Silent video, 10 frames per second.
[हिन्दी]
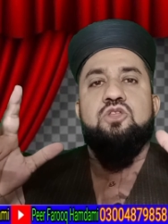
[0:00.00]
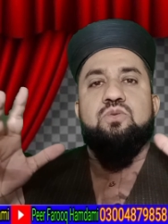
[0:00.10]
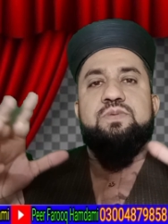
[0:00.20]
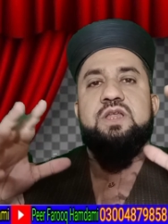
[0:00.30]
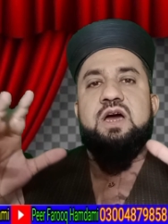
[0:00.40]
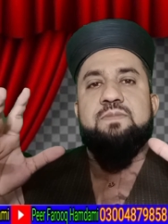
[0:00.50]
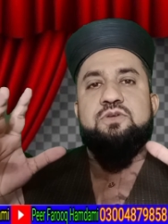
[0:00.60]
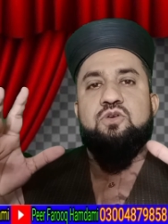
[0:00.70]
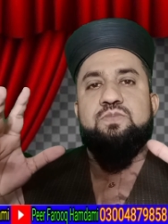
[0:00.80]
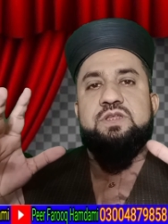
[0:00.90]
तो फिर
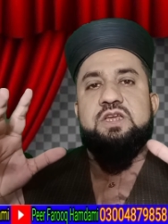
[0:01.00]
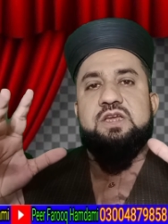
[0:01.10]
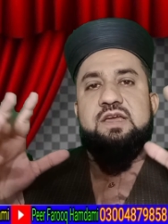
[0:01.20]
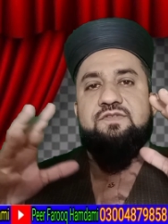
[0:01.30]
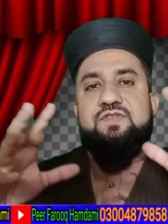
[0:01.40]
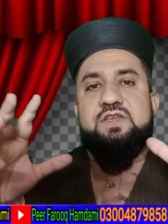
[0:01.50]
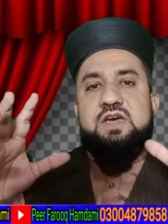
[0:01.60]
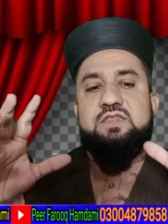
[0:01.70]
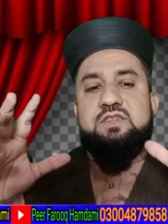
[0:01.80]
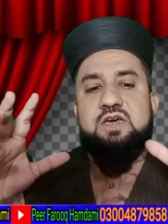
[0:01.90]
आपके ऊपर ये
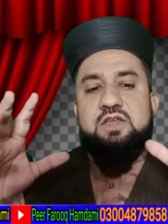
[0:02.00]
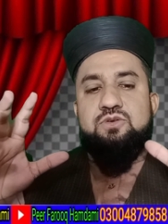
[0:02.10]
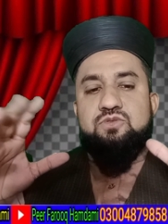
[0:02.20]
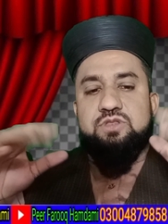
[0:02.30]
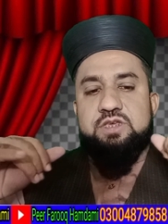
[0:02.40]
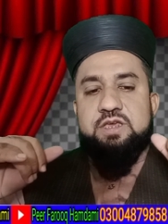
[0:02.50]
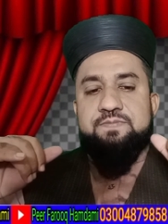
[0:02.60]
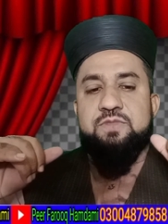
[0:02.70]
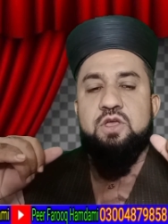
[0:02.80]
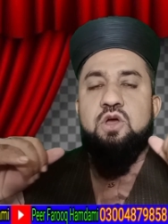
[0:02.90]
कैफियत तारी होती
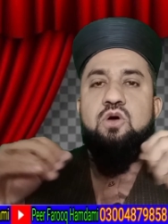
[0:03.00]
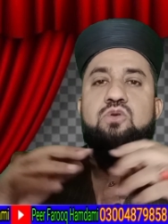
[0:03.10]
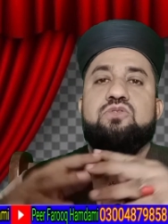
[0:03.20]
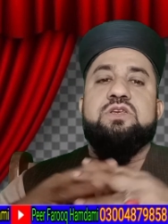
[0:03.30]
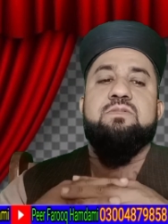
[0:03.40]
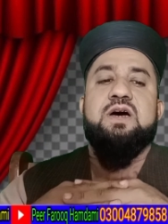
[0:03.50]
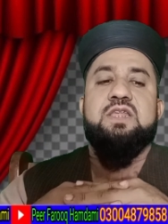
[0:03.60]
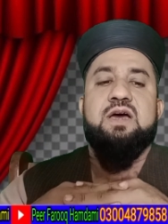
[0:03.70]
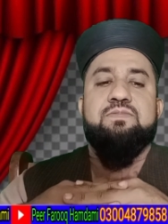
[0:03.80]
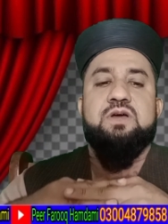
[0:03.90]
है और उसके बाद
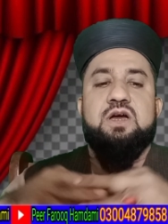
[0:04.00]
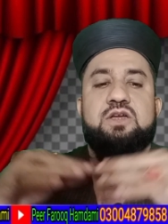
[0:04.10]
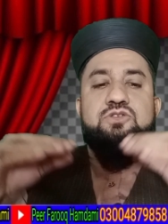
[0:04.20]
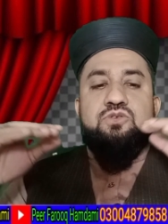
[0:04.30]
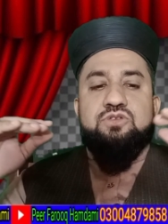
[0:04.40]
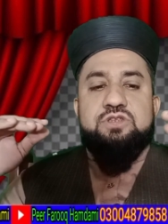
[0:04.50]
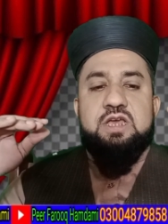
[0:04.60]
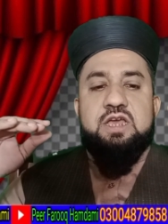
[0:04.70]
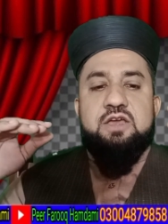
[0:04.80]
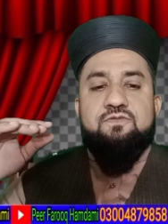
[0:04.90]
आपका जो सा
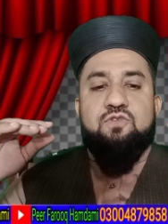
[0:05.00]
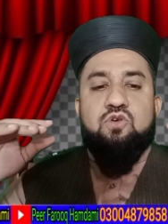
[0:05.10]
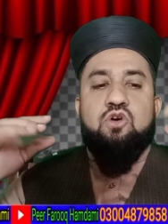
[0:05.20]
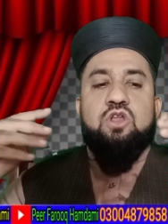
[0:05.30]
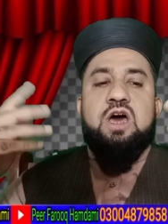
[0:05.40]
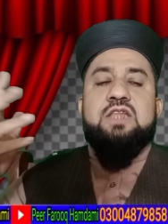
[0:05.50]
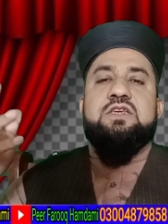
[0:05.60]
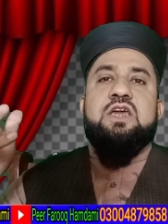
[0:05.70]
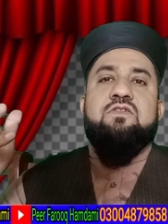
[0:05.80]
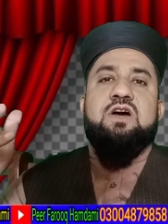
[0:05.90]
है वो औलाद
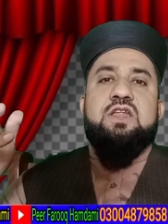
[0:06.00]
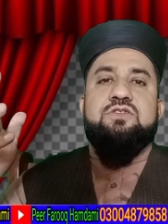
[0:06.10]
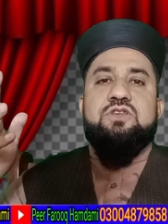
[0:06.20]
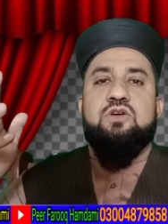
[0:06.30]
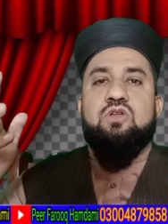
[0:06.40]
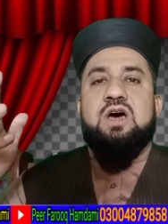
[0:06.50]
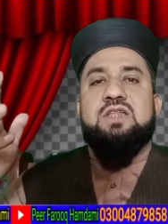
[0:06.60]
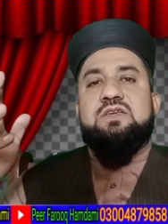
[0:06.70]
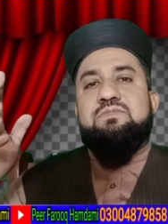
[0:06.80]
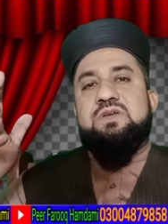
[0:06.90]
के हवाले से
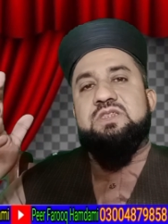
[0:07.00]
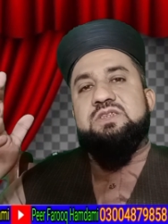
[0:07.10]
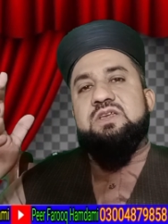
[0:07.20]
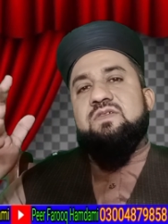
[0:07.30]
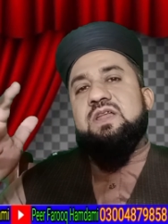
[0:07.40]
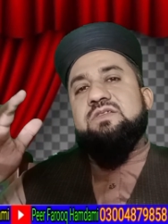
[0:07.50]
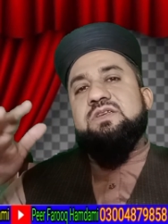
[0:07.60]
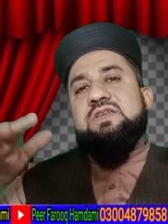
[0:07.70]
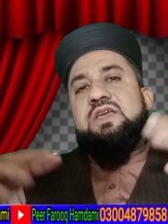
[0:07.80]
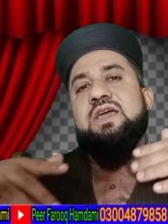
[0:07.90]
औलाद की बंदिश से हवाले
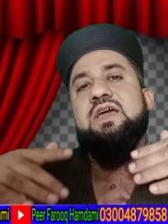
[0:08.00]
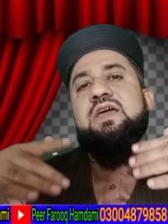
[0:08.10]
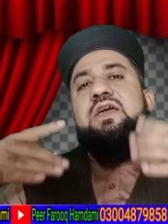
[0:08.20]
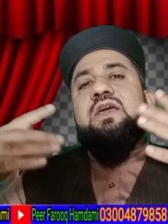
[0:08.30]
से ये है